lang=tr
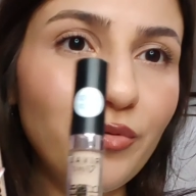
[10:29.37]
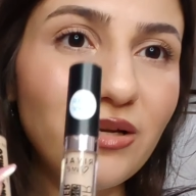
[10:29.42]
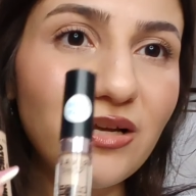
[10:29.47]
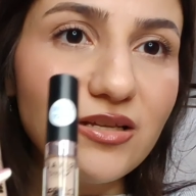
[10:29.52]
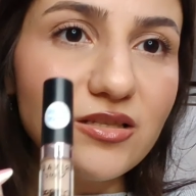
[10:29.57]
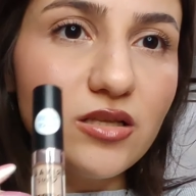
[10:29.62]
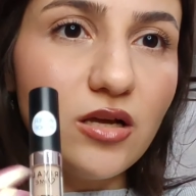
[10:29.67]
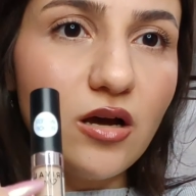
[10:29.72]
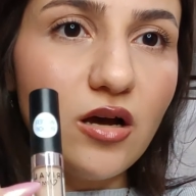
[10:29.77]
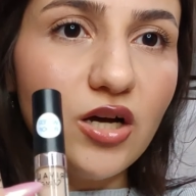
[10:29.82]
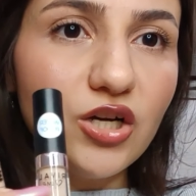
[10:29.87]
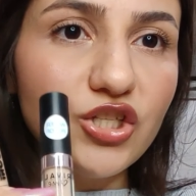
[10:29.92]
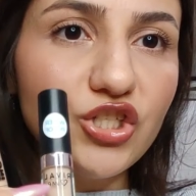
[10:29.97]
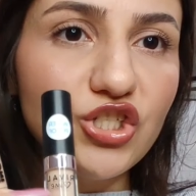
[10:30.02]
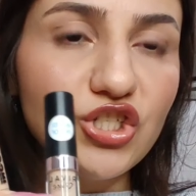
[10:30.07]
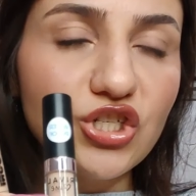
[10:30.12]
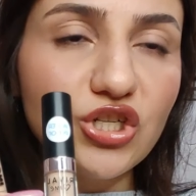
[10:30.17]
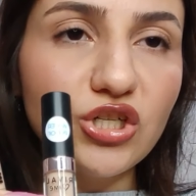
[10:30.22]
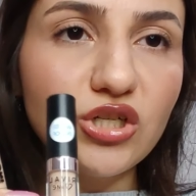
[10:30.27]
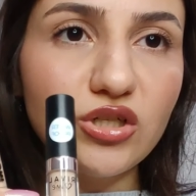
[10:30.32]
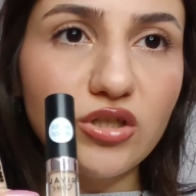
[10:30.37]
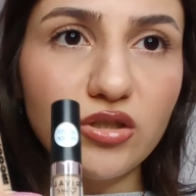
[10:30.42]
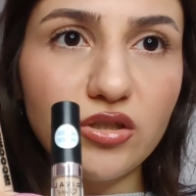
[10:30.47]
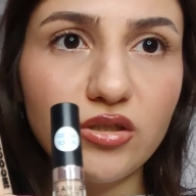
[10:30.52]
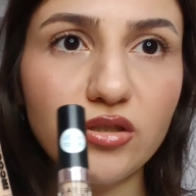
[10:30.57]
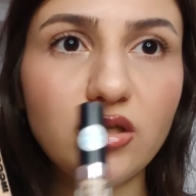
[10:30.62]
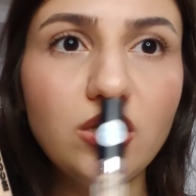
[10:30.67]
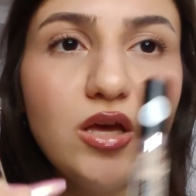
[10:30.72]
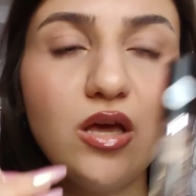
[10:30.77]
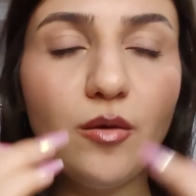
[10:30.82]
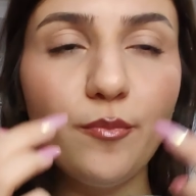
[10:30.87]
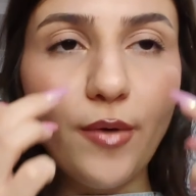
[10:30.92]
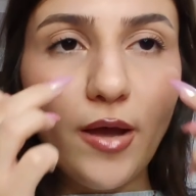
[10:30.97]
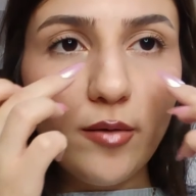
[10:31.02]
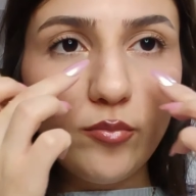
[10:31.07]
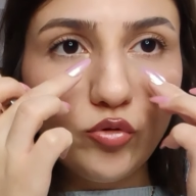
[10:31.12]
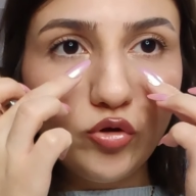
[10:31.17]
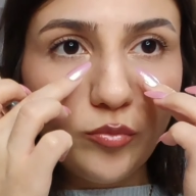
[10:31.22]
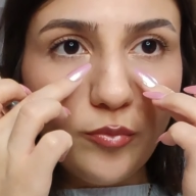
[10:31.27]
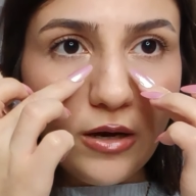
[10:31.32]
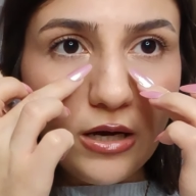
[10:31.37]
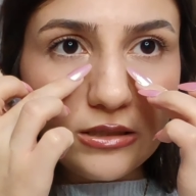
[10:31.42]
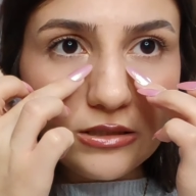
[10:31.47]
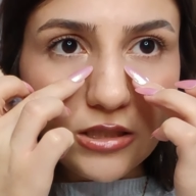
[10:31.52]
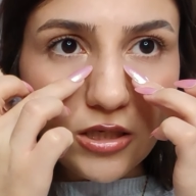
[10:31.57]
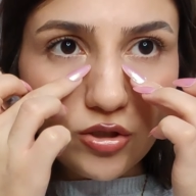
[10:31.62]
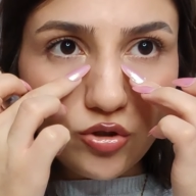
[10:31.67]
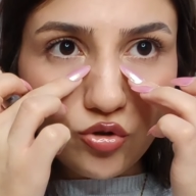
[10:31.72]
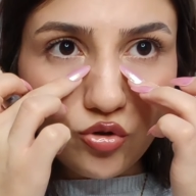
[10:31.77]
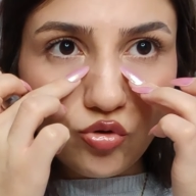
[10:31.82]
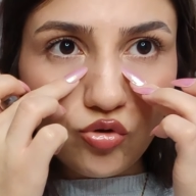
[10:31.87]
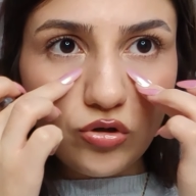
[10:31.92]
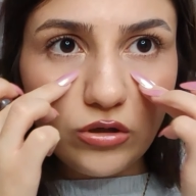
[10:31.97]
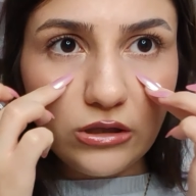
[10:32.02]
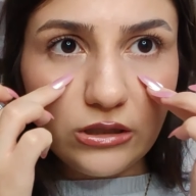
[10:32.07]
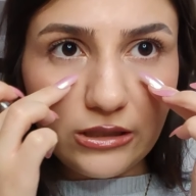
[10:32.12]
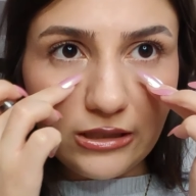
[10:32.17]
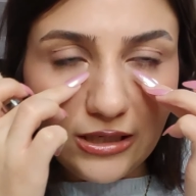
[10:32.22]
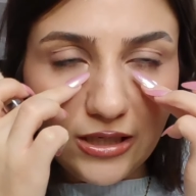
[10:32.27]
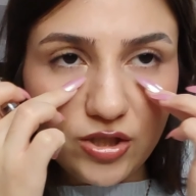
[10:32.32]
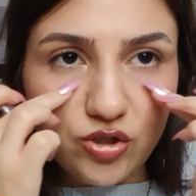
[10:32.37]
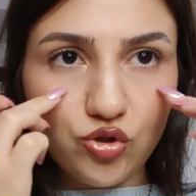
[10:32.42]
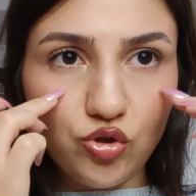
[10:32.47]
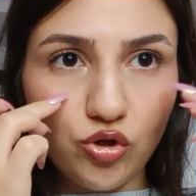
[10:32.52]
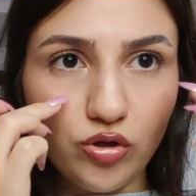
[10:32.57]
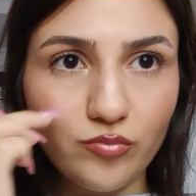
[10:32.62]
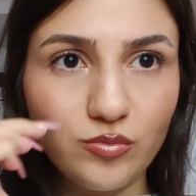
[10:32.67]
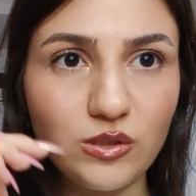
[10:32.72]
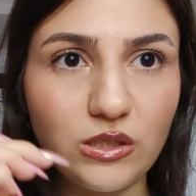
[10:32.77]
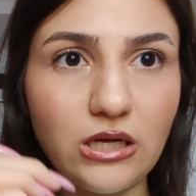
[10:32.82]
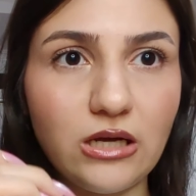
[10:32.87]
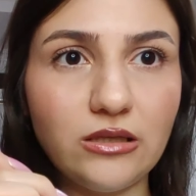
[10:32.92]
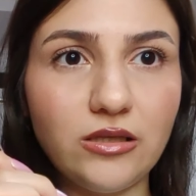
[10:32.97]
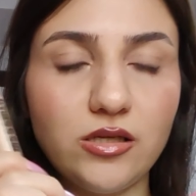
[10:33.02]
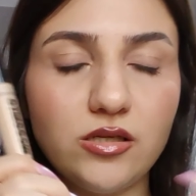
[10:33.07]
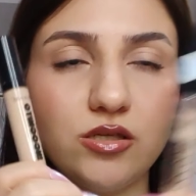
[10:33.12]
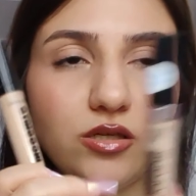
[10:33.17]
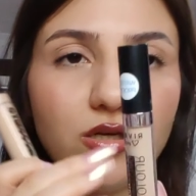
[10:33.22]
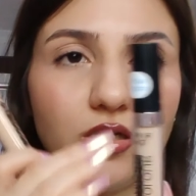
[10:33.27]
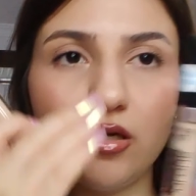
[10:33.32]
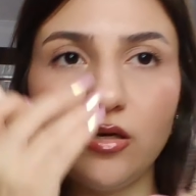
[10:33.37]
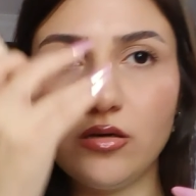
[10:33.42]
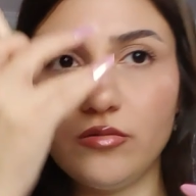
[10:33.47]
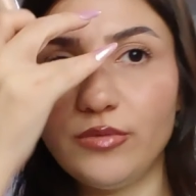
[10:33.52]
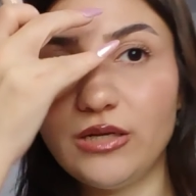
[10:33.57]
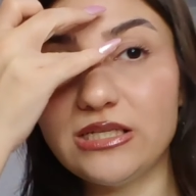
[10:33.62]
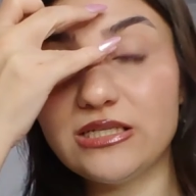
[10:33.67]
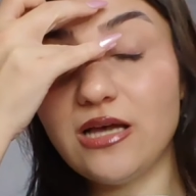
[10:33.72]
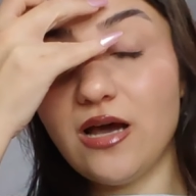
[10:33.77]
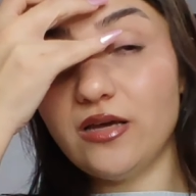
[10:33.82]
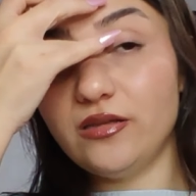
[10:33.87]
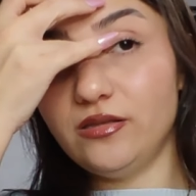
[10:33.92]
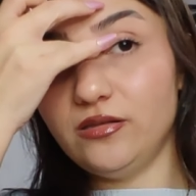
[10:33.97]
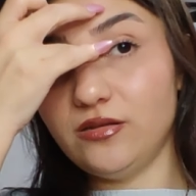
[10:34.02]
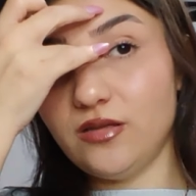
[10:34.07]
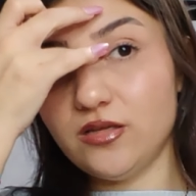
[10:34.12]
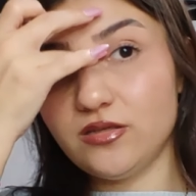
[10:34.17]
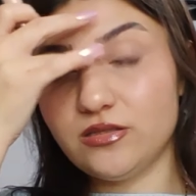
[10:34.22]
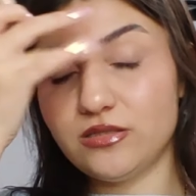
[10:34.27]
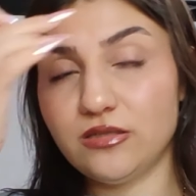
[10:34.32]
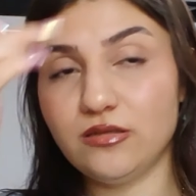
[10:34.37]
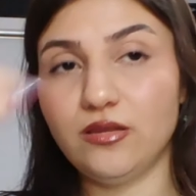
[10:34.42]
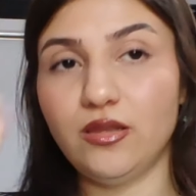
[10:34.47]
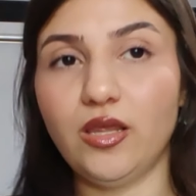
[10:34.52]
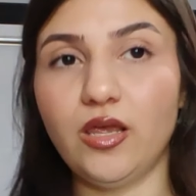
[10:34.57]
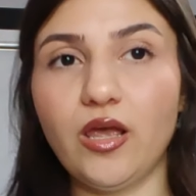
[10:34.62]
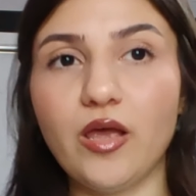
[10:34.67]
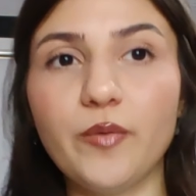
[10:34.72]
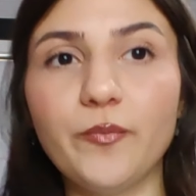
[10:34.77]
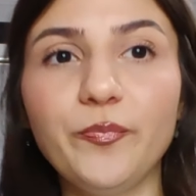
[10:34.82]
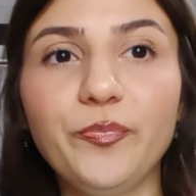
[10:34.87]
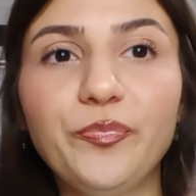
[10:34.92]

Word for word: Bu biraz daha açık. Ben bunu bazen şuralara geçiyorum sadece. Biraz aydınlatsın diye.